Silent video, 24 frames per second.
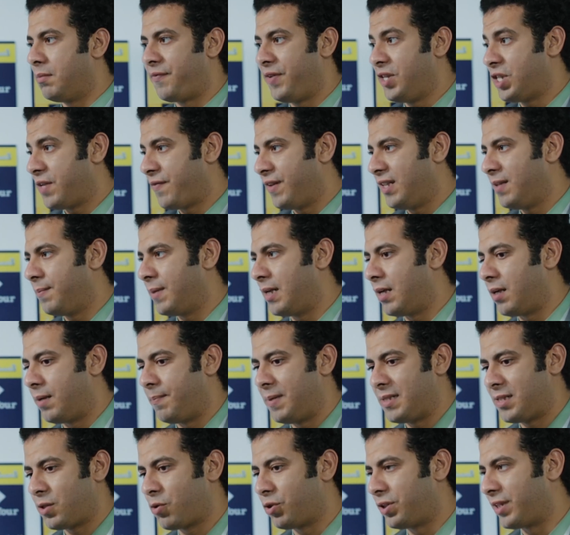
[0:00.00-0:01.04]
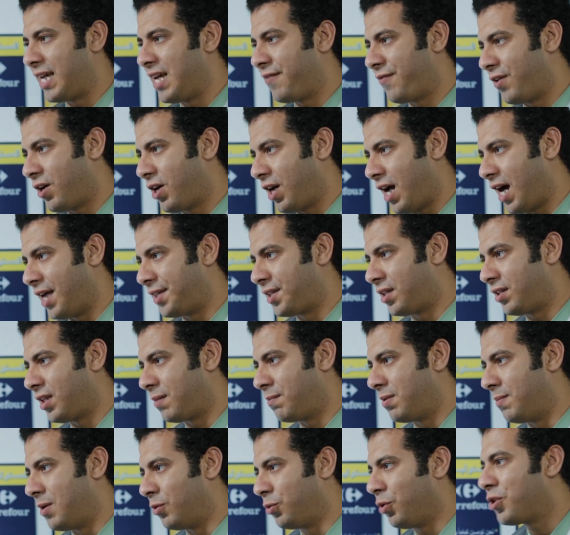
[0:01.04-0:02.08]
مفيش يا فندم انا بس كنت جاي افكر
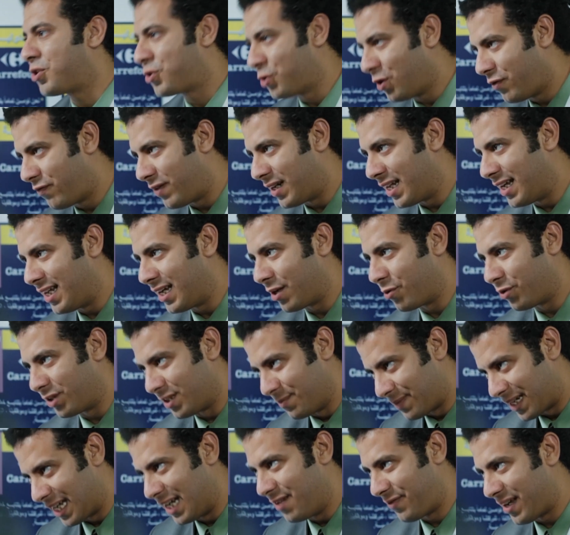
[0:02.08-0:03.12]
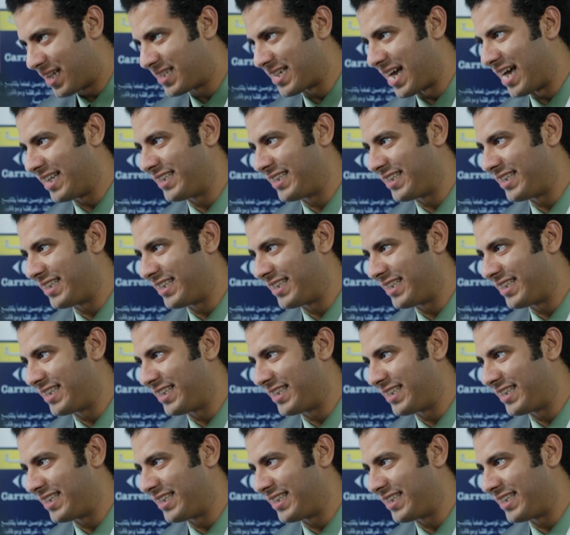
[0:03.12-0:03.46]
حضرتك بموضوع السلفه اللي انا كنت مكلم فيها